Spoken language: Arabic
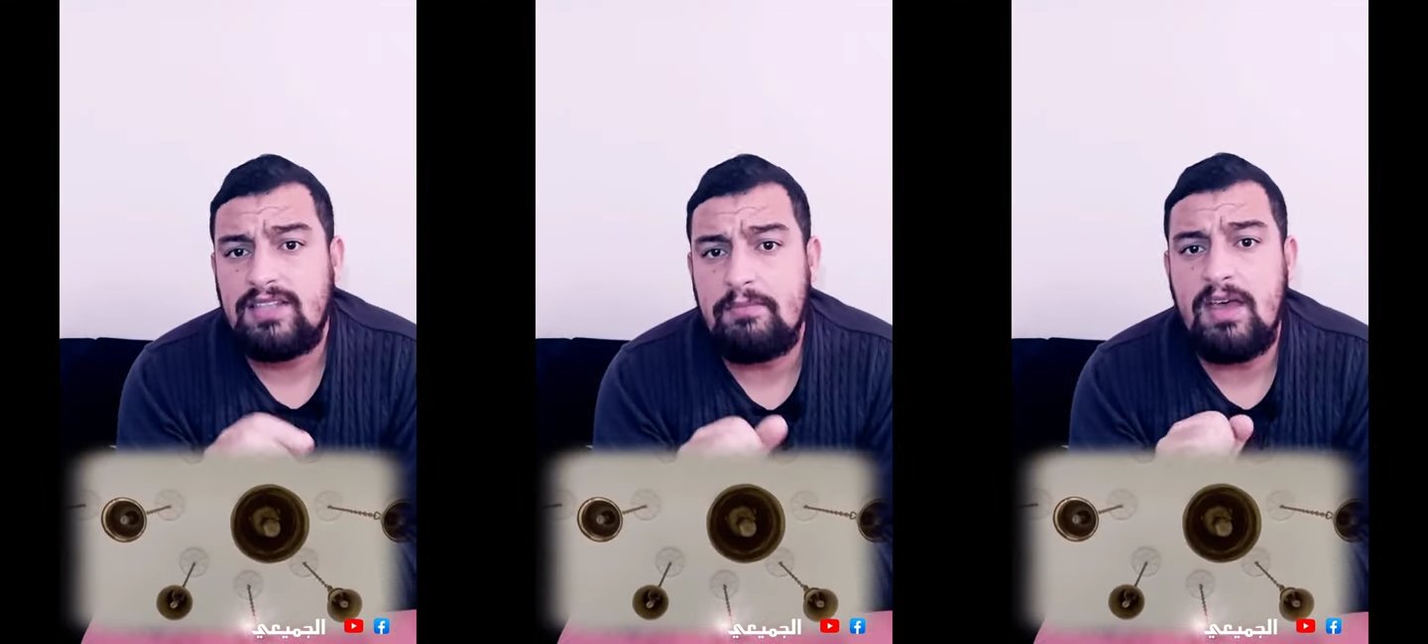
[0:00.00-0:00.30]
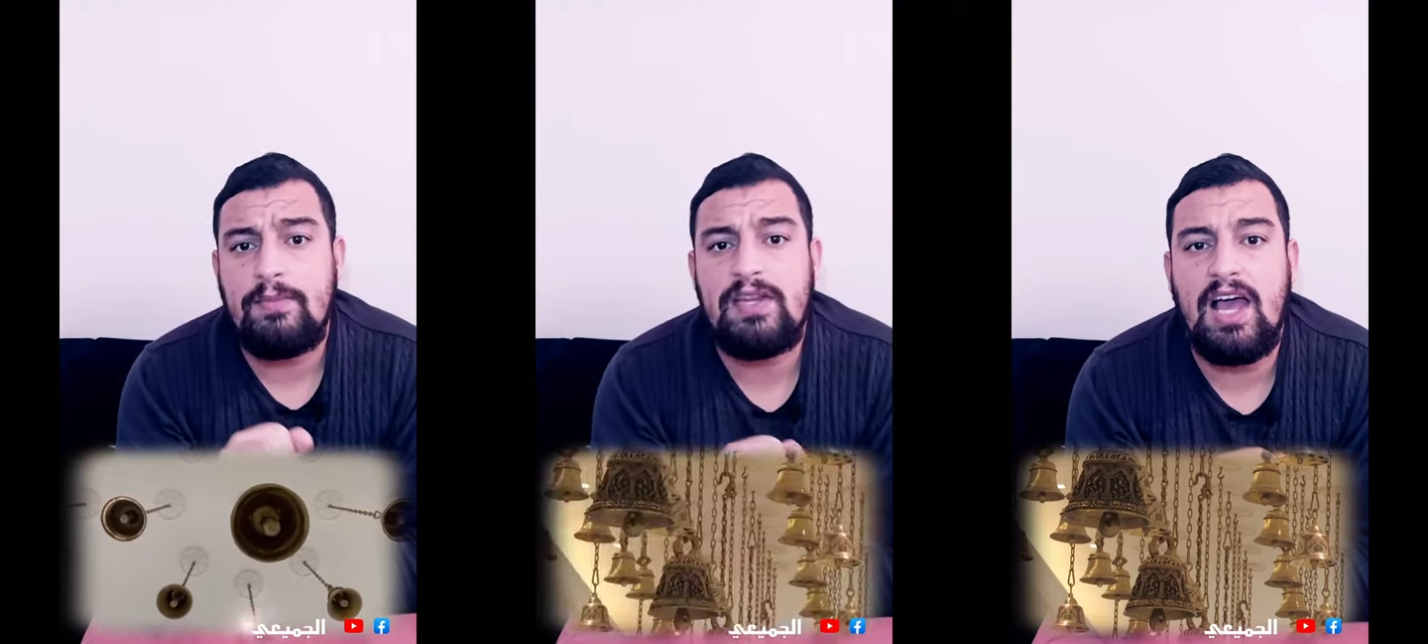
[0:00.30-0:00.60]

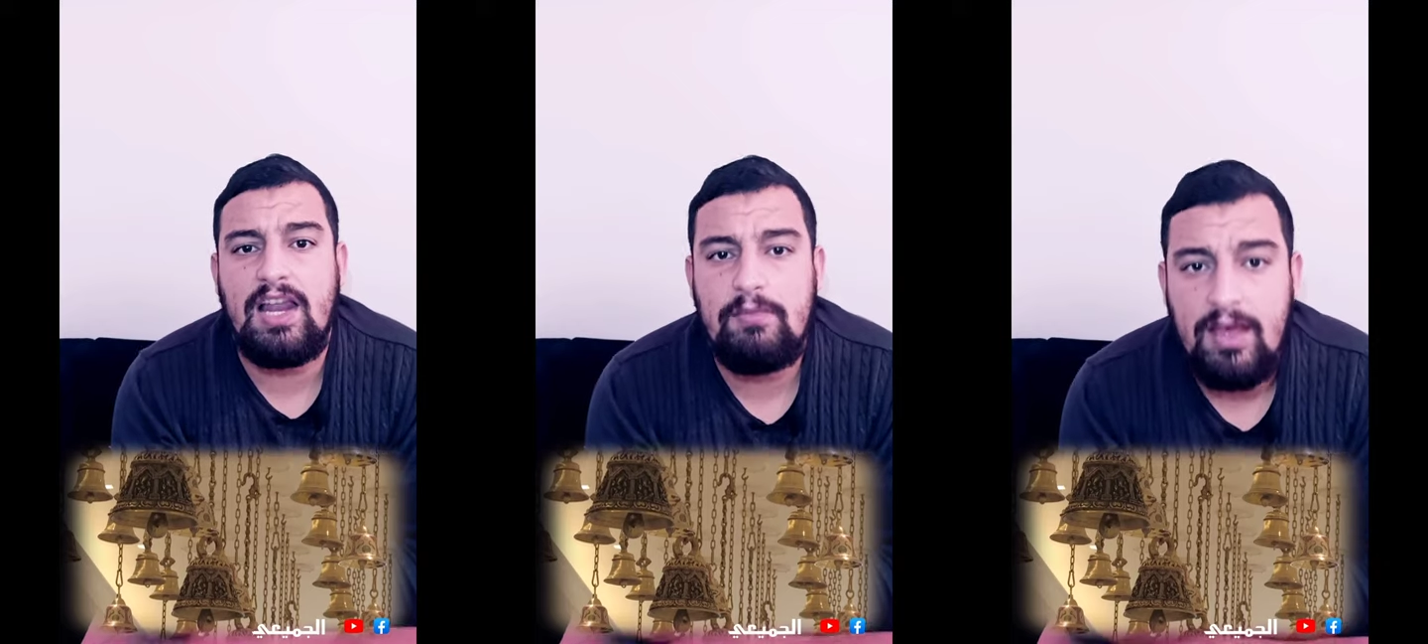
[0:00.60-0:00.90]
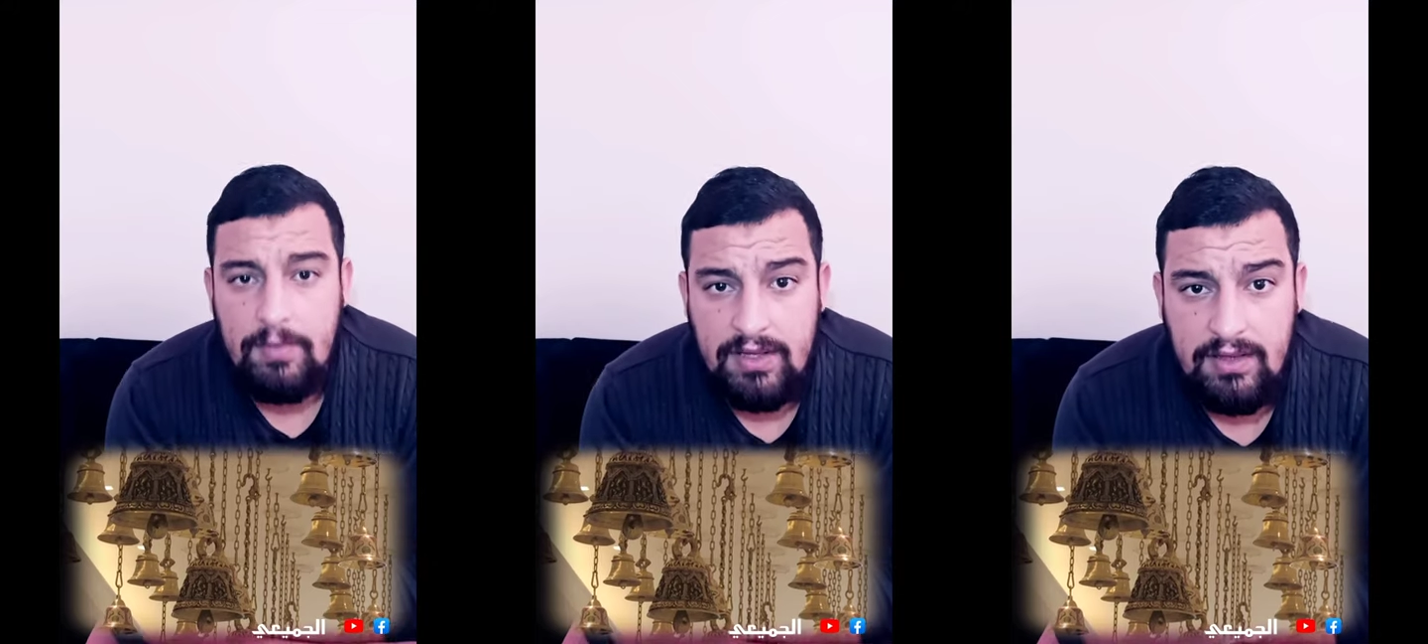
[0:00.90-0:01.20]
تم بناء
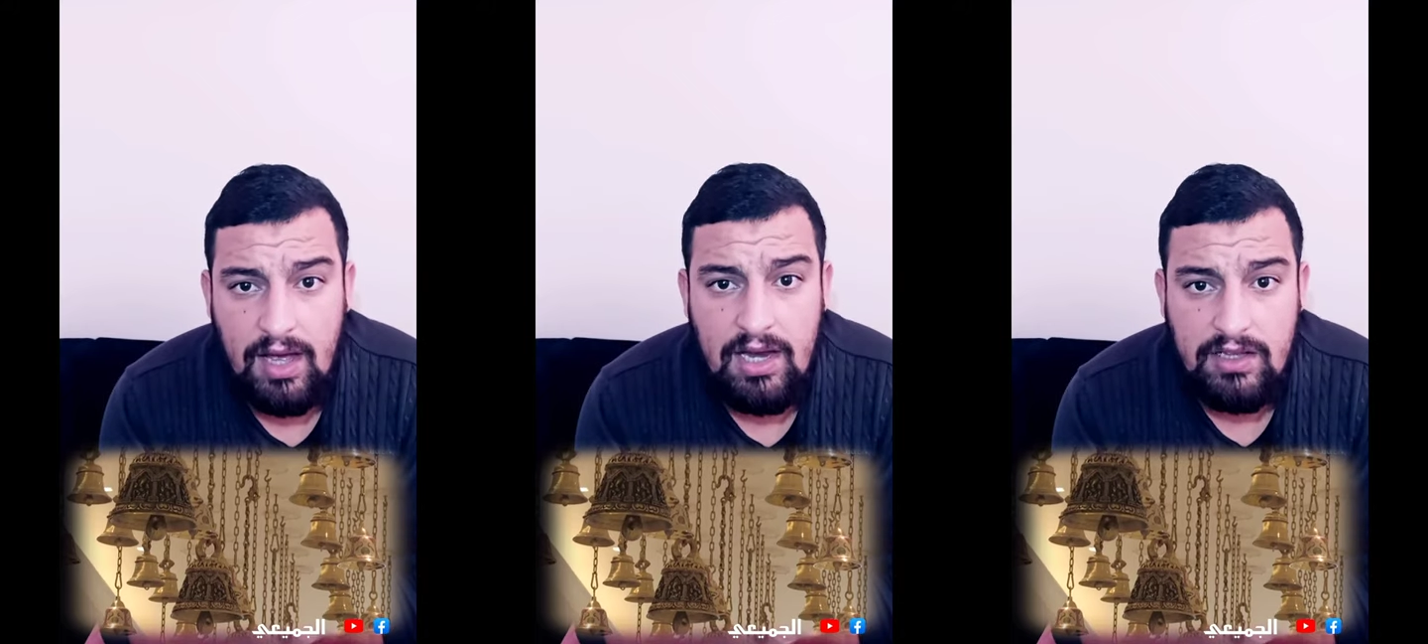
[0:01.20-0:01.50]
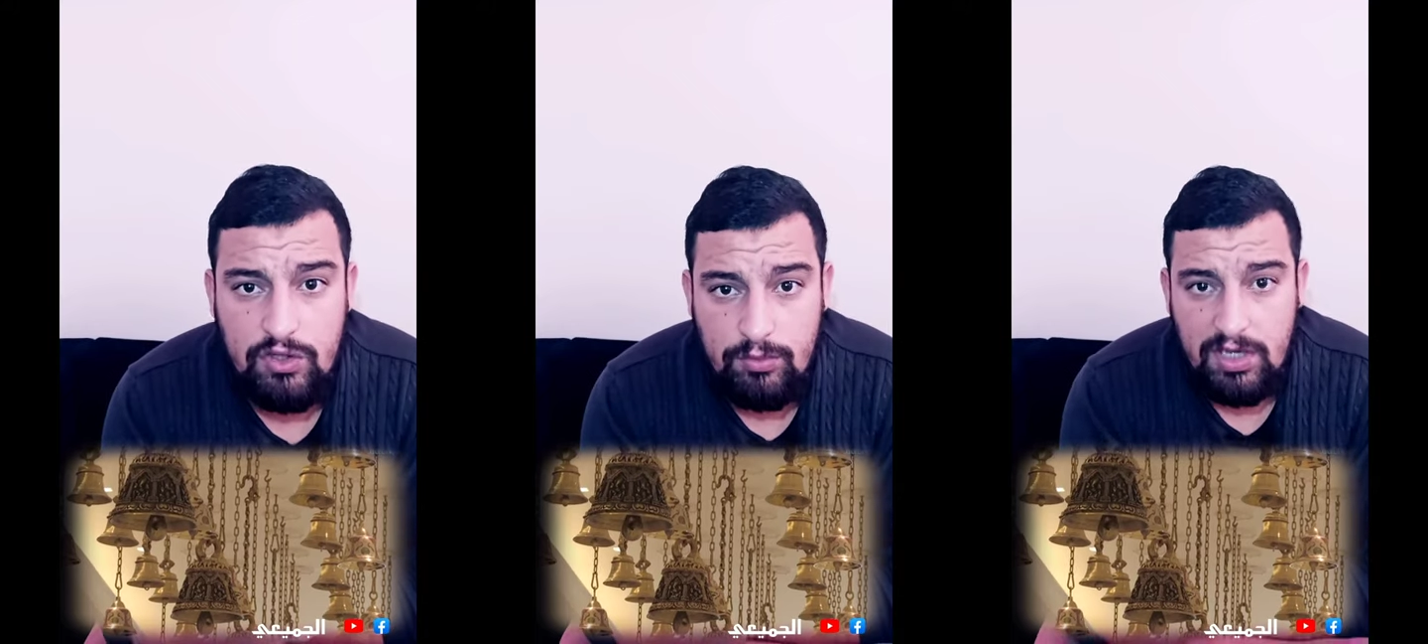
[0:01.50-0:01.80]
المعبد
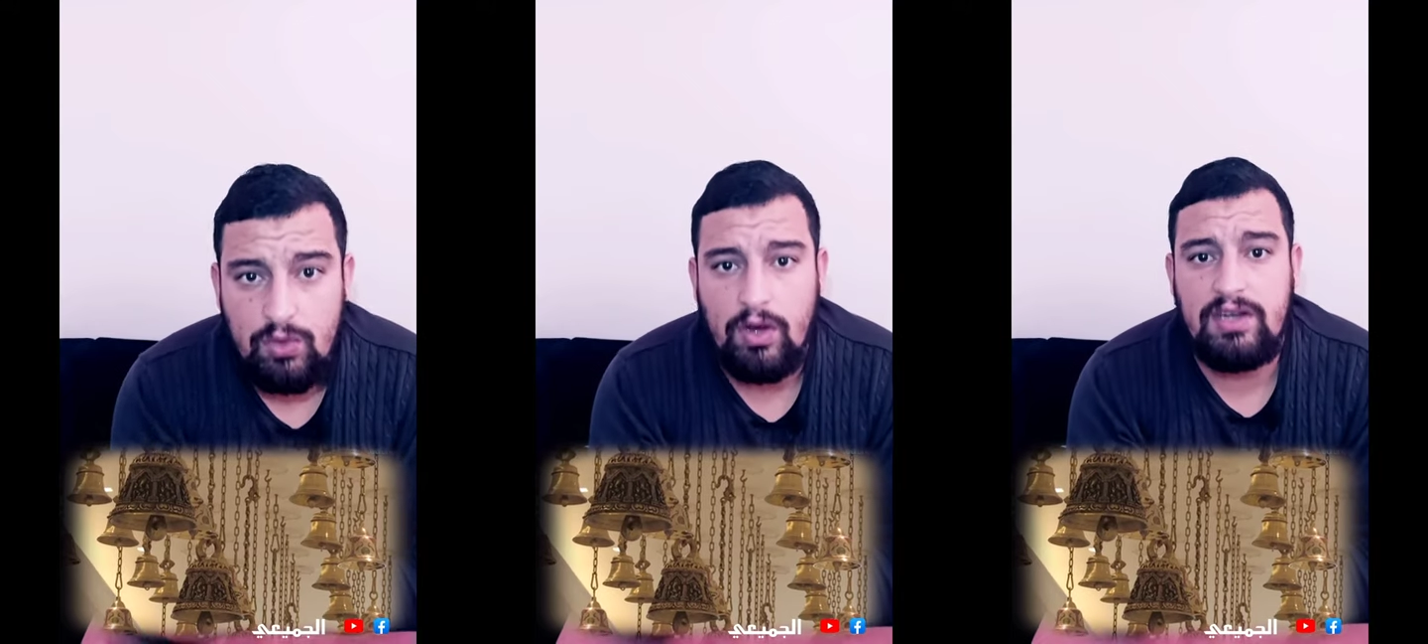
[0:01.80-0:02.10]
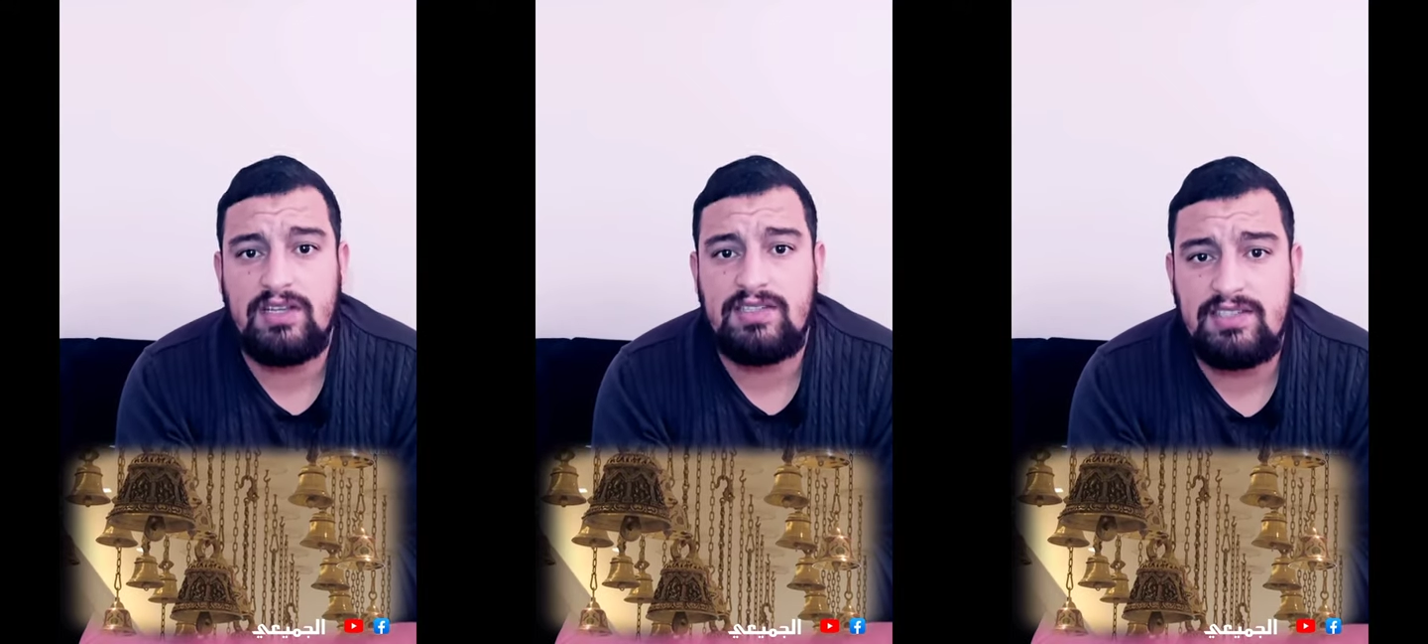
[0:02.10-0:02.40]
الذي يمكن
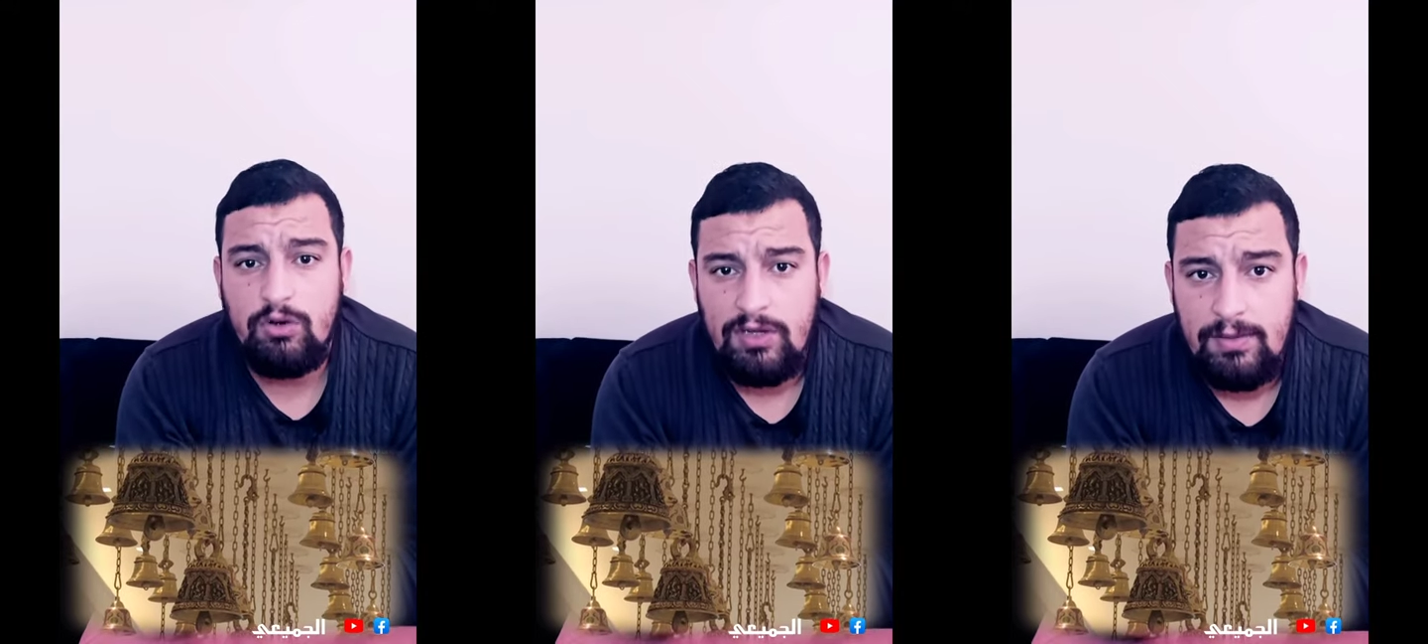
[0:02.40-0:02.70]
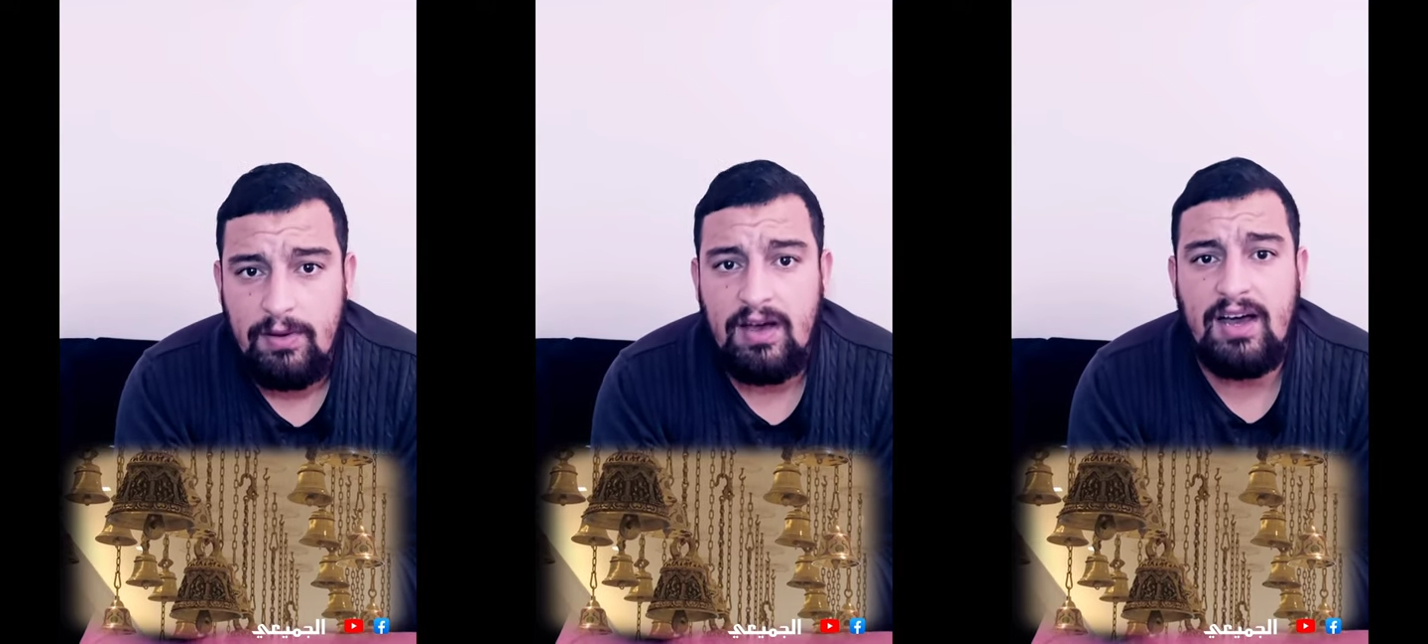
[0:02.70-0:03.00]
أن
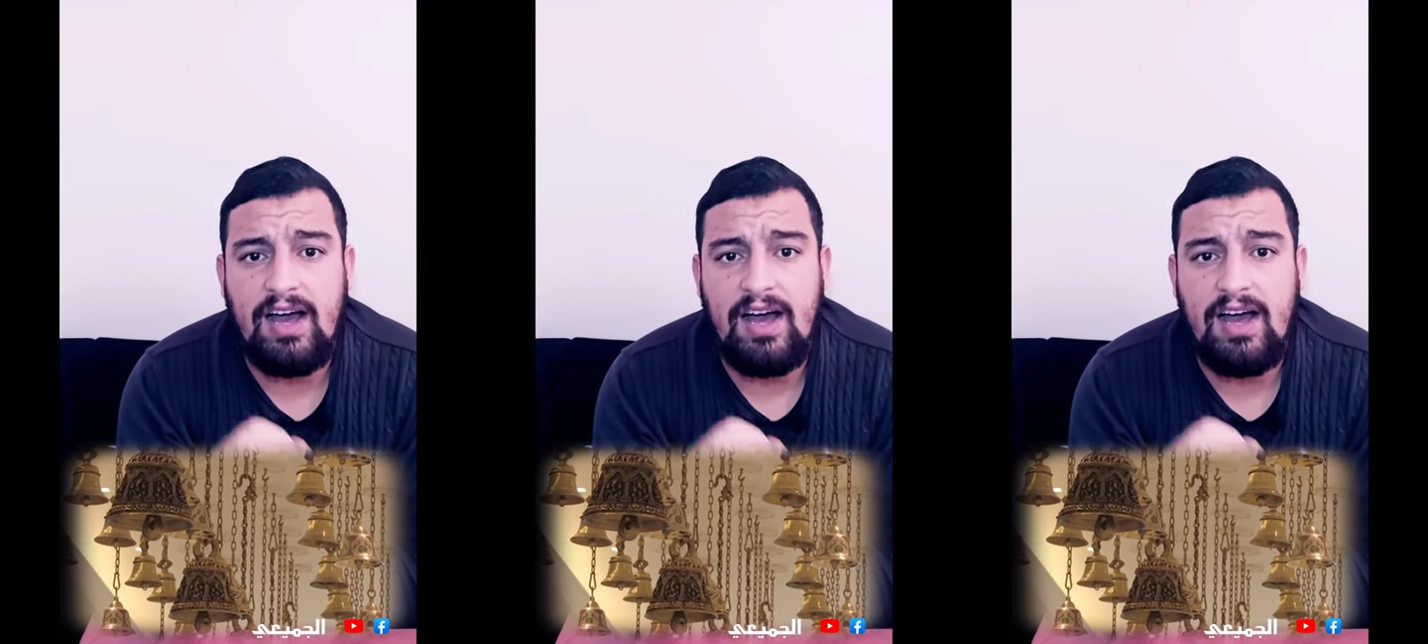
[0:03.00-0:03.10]
يستوعب